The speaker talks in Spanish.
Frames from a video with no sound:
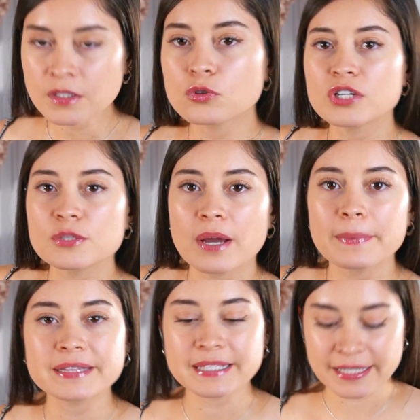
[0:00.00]
no les voy a
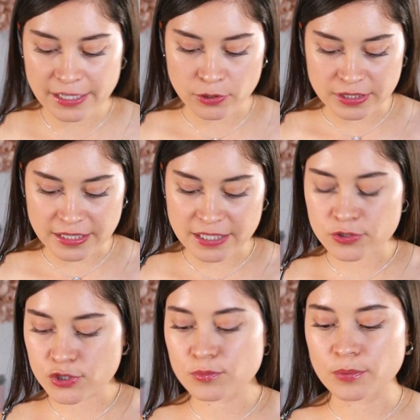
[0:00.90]
mentir que yo he
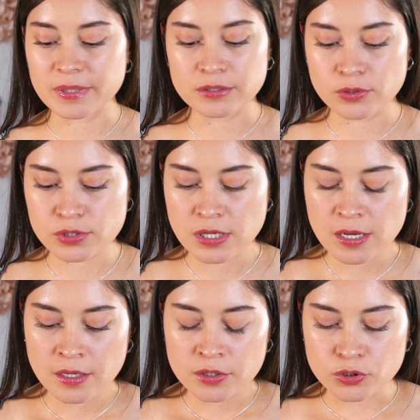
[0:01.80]
tenido esos momentos
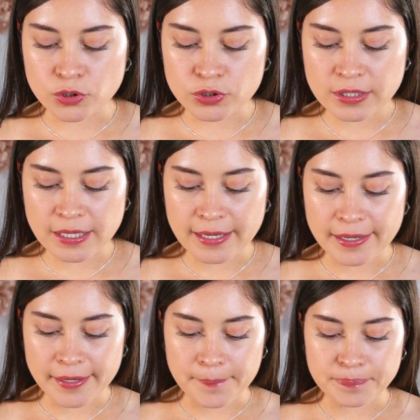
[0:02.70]

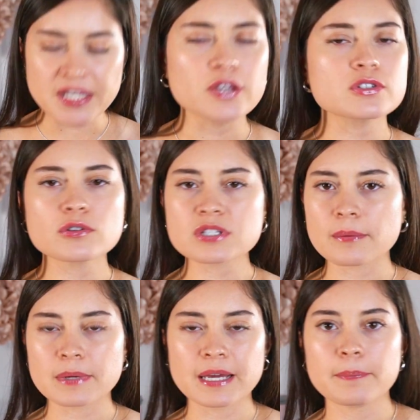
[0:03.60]
donde, y yo se los
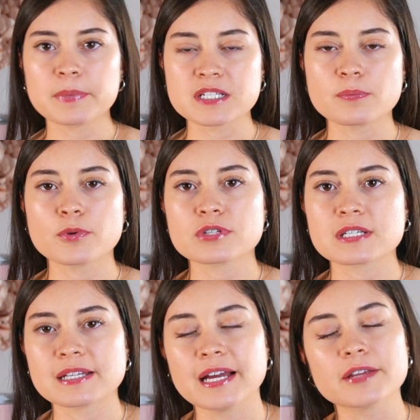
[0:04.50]
hablé a principios de
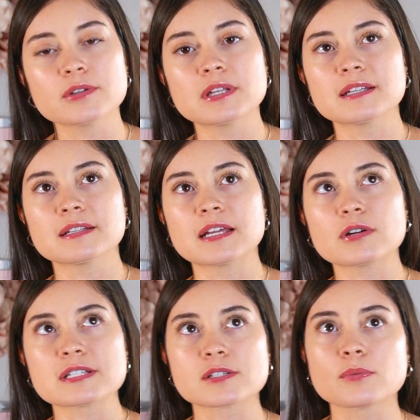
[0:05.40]
este año, en
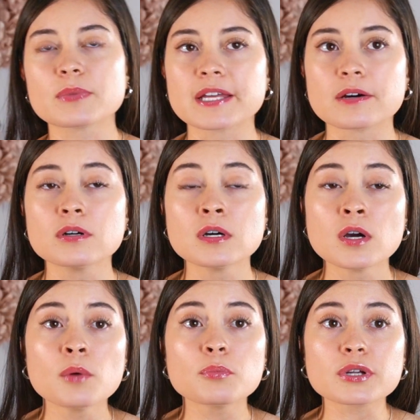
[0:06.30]
enero les hice un video,
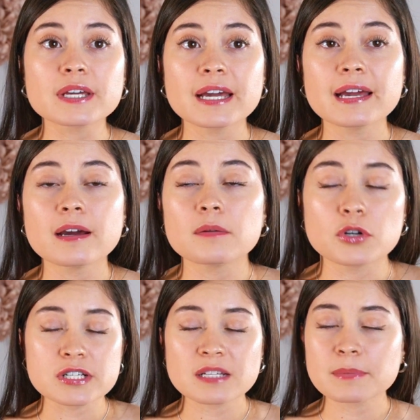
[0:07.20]
porque
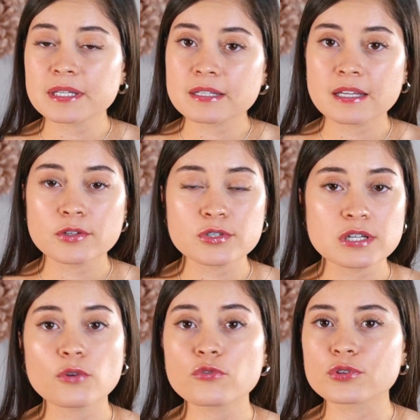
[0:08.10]
honestamente Dios
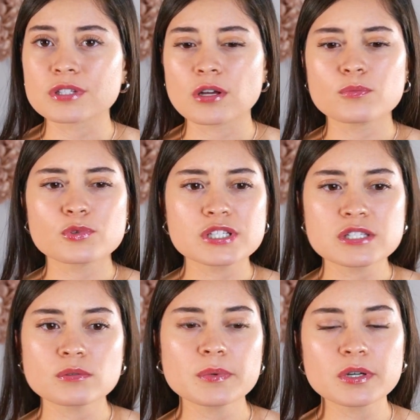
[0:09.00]
ha confrontado
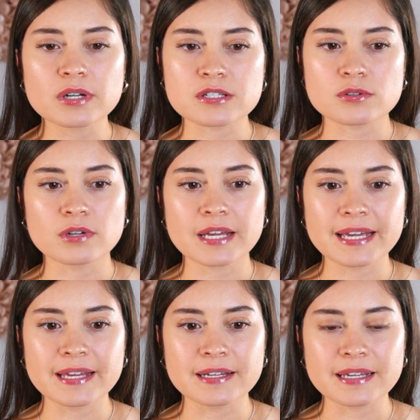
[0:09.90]
muchísimo mi corazón
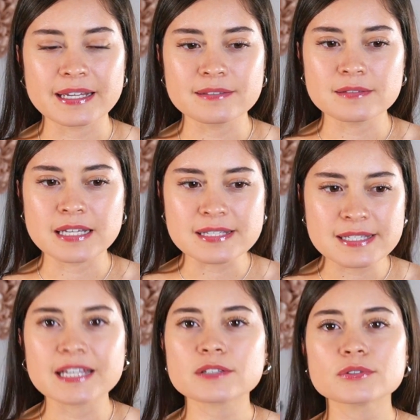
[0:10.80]
en, en, en
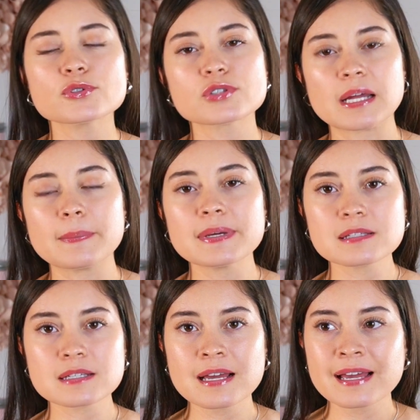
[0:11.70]
ciertos
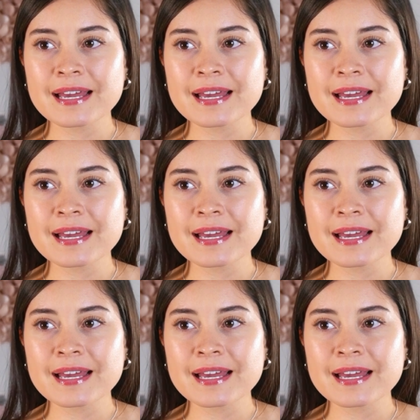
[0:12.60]
temas